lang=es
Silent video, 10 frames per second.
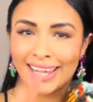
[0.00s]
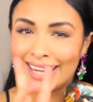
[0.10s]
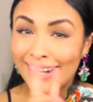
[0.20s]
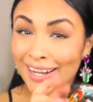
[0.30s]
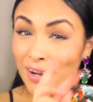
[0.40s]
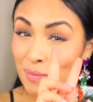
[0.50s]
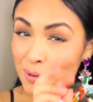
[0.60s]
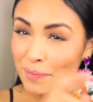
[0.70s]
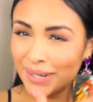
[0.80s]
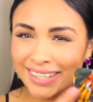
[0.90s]
el
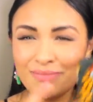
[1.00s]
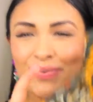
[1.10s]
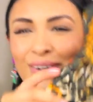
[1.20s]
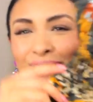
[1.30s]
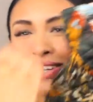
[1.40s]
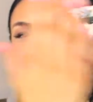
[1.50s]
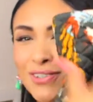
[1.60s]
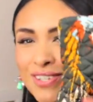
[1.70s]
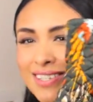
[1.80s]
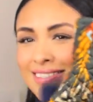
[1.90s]
leopard print, pero tiene
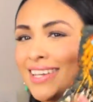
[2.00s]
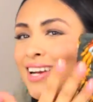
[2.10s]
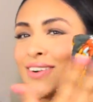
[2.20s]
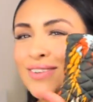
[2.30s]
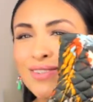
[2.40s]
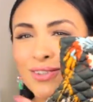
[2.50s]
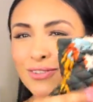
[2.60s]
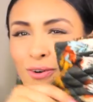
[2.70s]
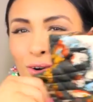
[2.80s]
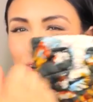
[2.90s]
otros estilos,
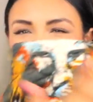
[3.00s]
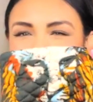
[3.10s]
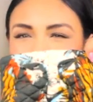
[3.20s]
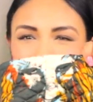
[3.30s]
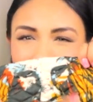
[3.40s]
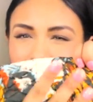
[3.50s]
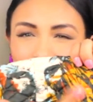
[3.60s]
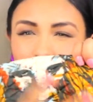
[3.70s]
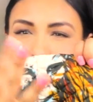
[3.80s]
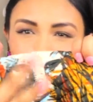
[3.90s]
otro colorcito
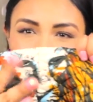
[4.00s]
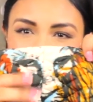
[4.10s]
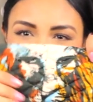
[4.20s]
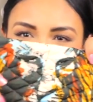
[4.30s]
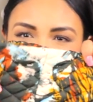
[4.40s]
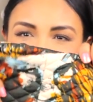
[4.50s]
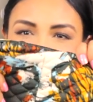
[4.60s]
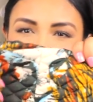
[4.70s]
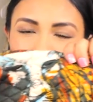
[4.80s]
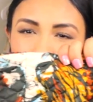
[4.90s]
así como diferente,
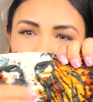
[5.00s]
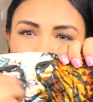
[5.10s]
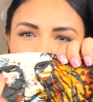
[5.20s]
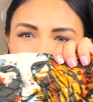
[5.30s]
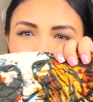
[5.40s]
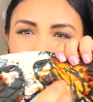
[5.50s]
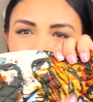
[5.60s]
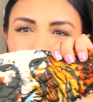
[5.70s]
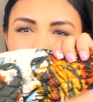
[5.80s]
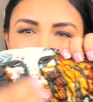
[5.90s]
como, esos, como
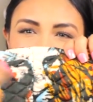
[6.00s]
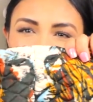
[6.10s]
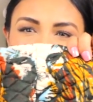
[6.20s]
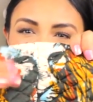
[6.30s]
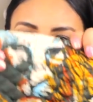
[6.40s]
esas pintitas de